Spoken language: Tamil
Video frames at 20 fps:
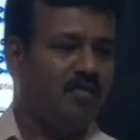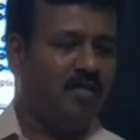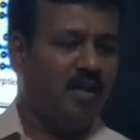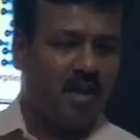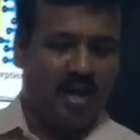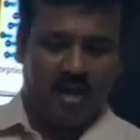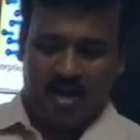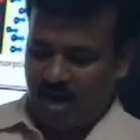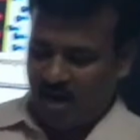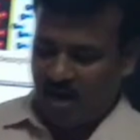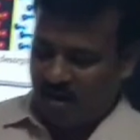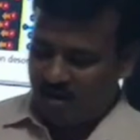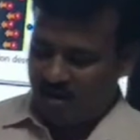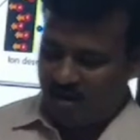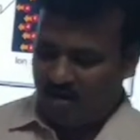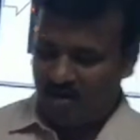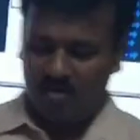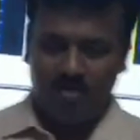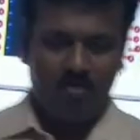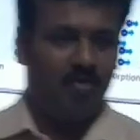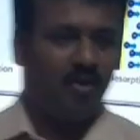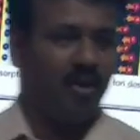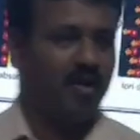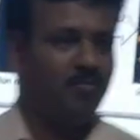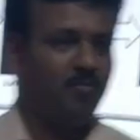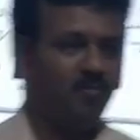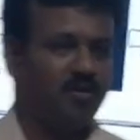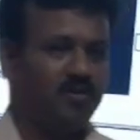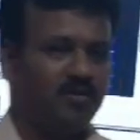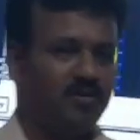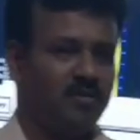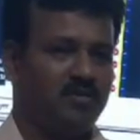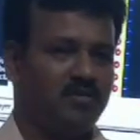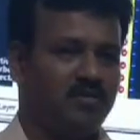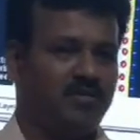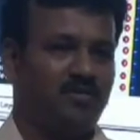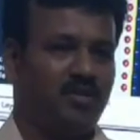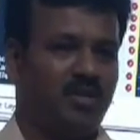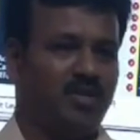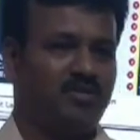அயான்ஸ்லாம் இருக்குது அந்த அயான்ஸ்
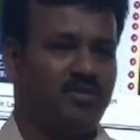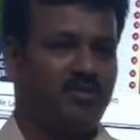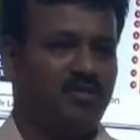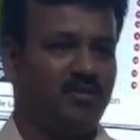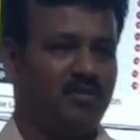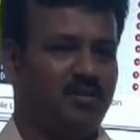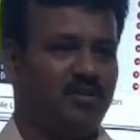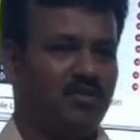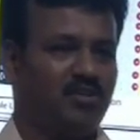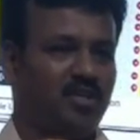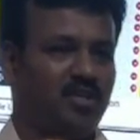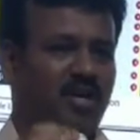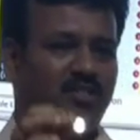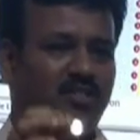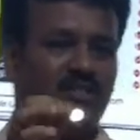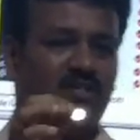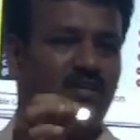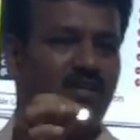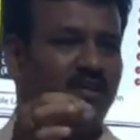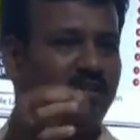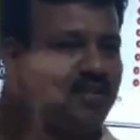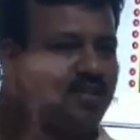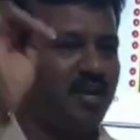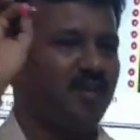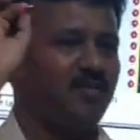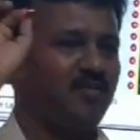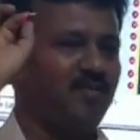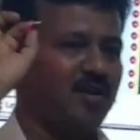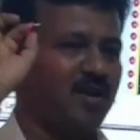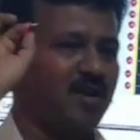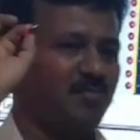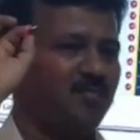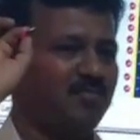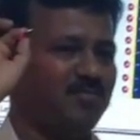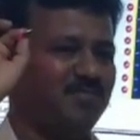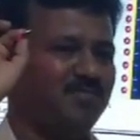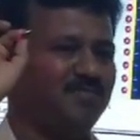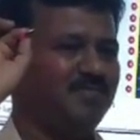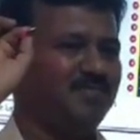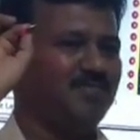வந்து பொட்டன்சியல் அப்ளை பண்ணுறப்ப
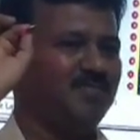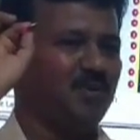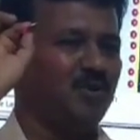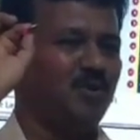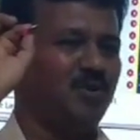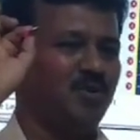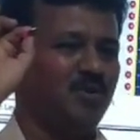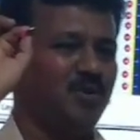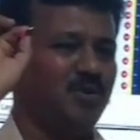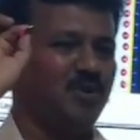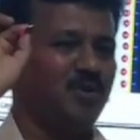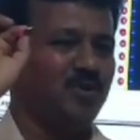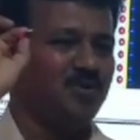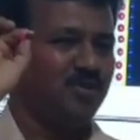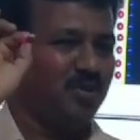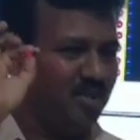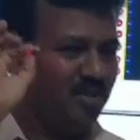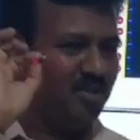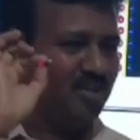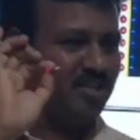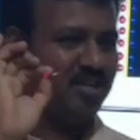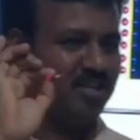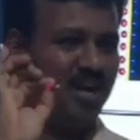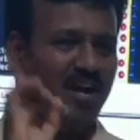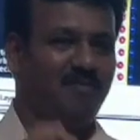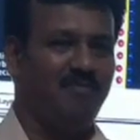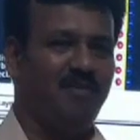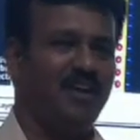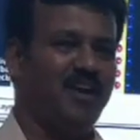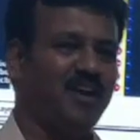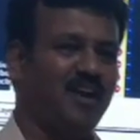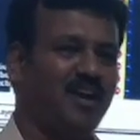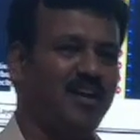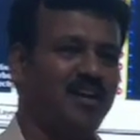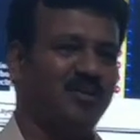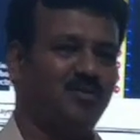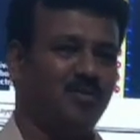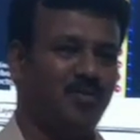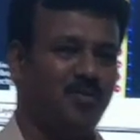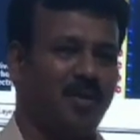கே ப்ளஸ் வந்து
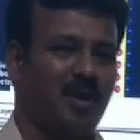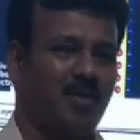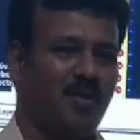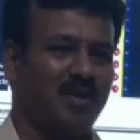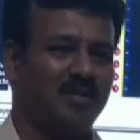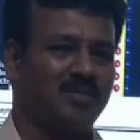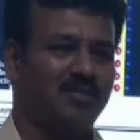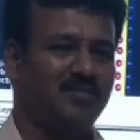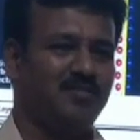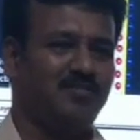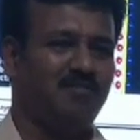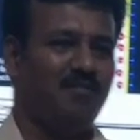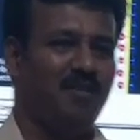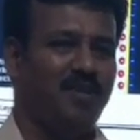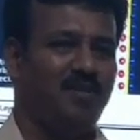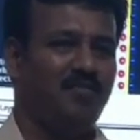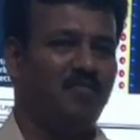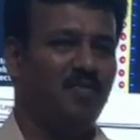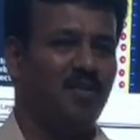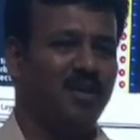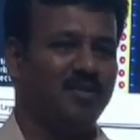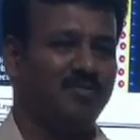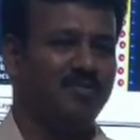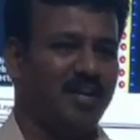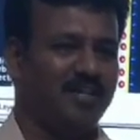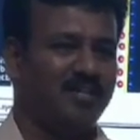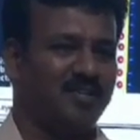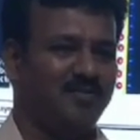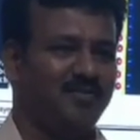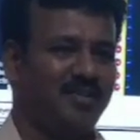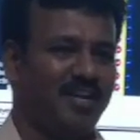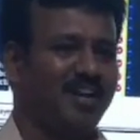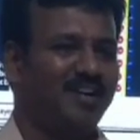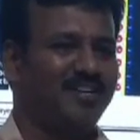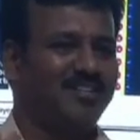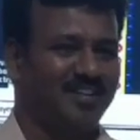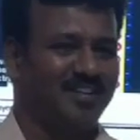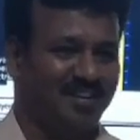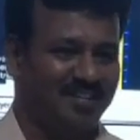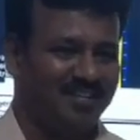நெகட்டிவ் எலக்ட்ரோடையும்
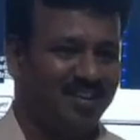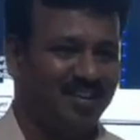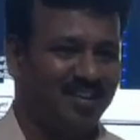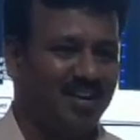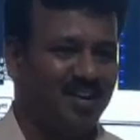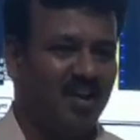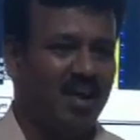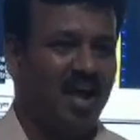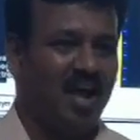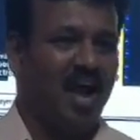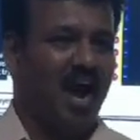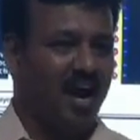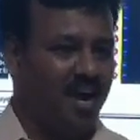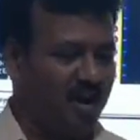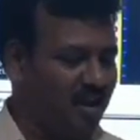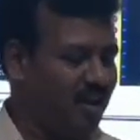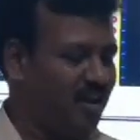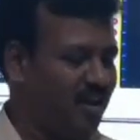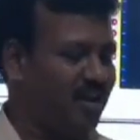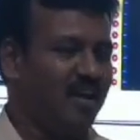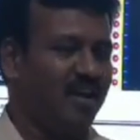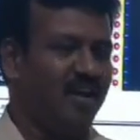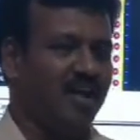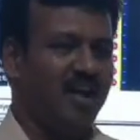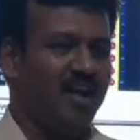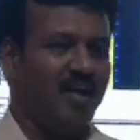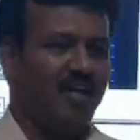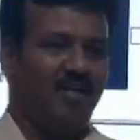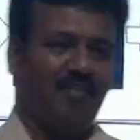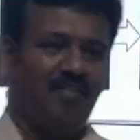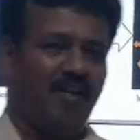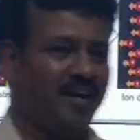ஓஹெச் மைனஸ் பாசிட்டிவ் எலக்ட்ரோலையும்